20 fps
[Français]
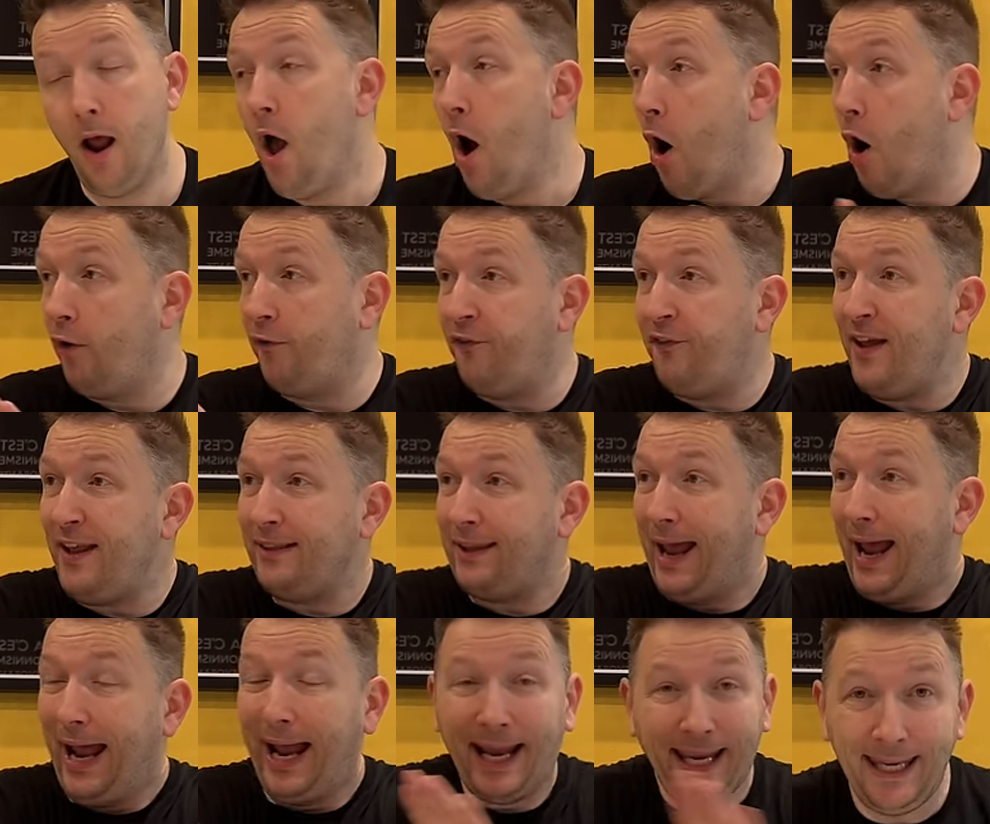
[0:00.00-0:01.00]
En fait,
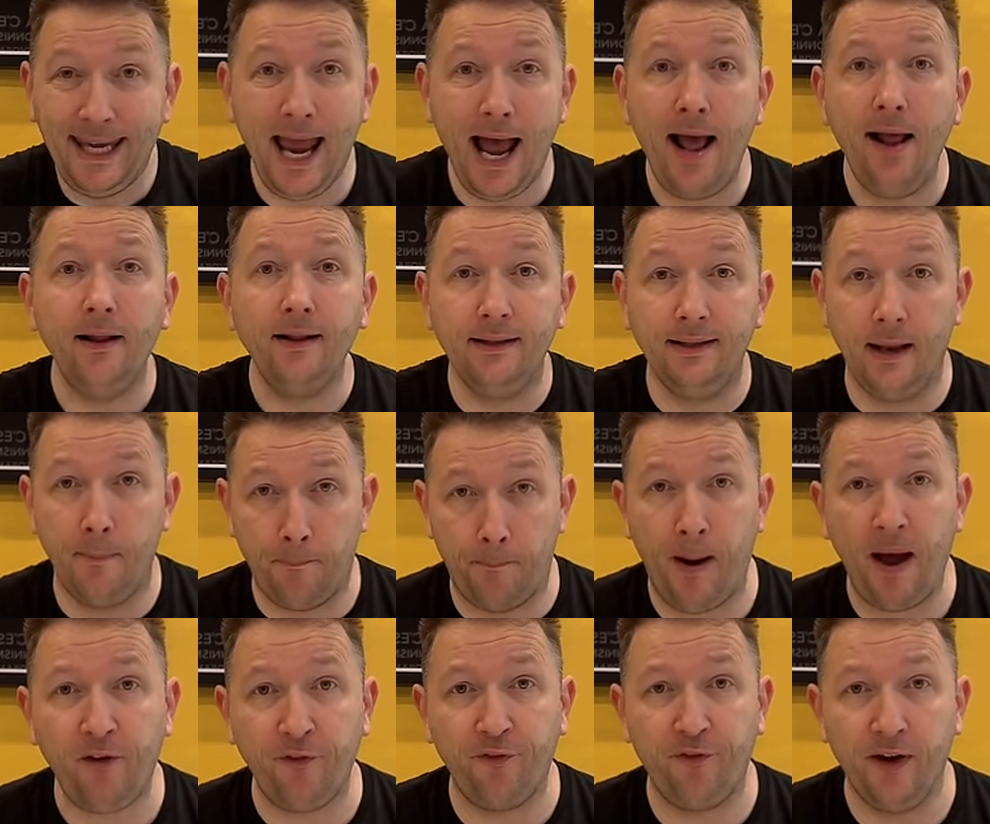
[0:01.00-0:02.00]
rien n'est
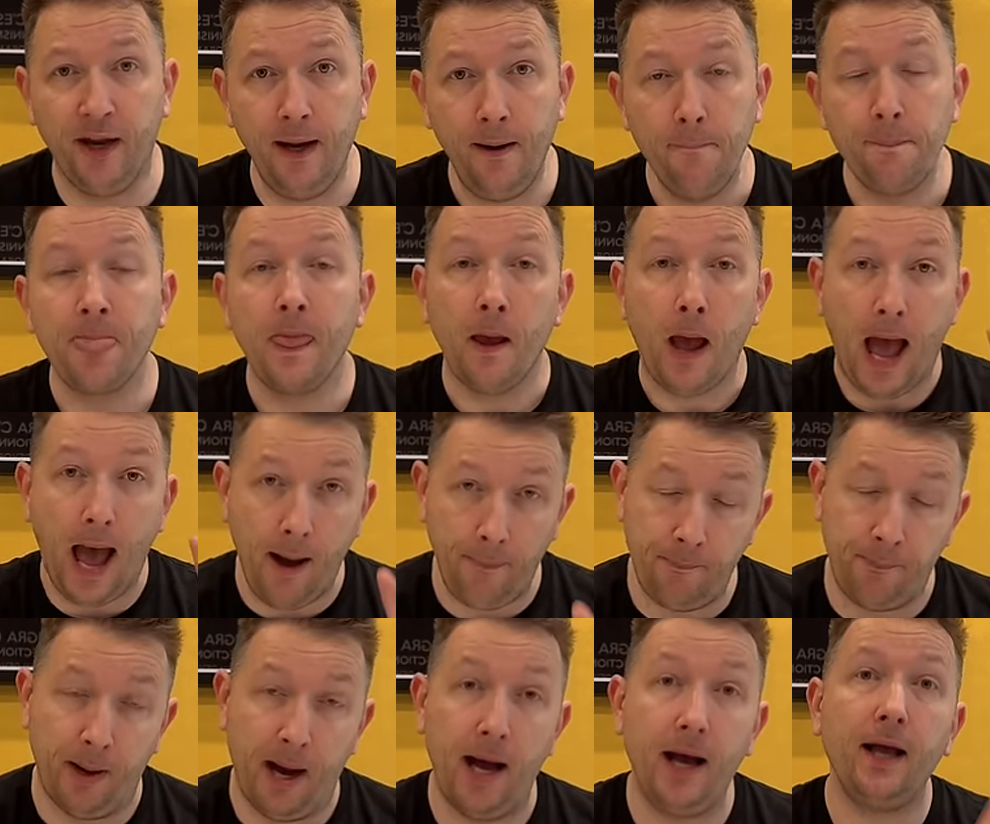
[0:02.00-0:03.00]
parfait à
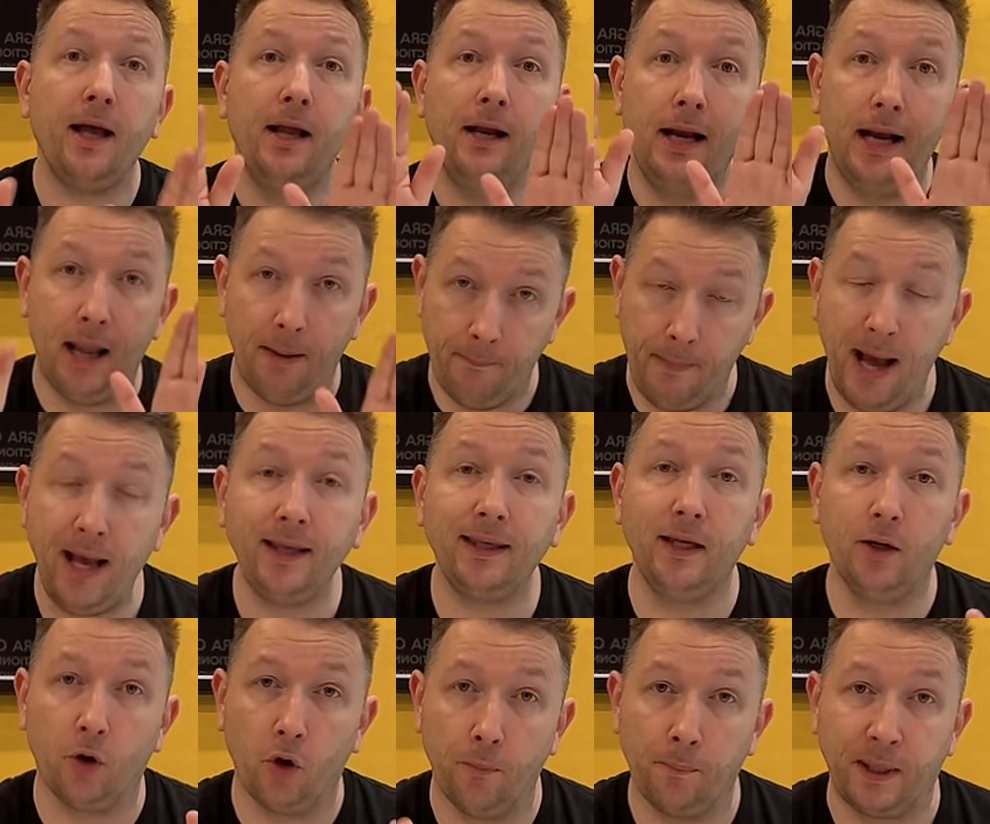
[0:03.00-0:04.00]
part la marque qu'il
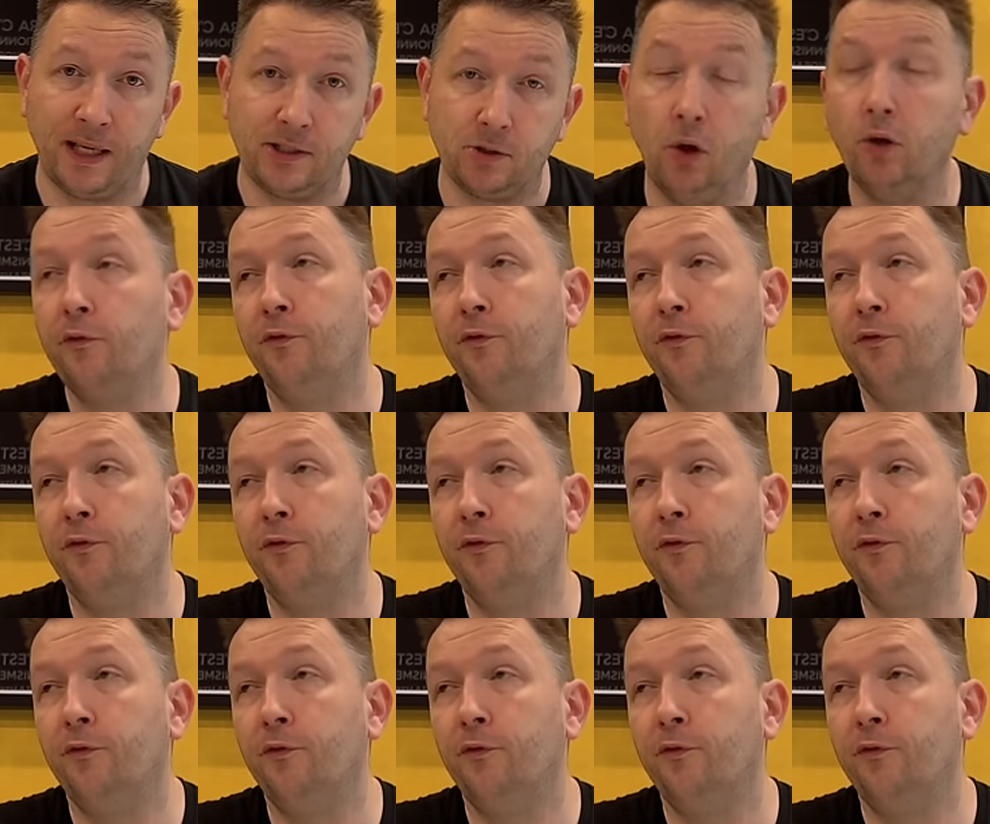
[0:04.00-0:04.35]
représente.